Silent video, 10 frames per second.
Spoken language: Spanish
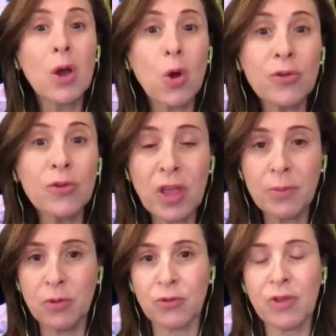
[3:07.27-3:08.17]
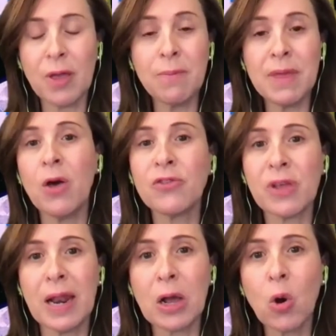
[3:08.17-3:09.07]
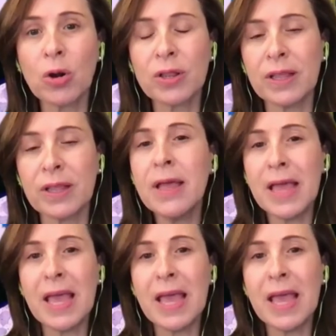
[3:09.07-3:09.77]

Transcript: conceptos enviados a la Corte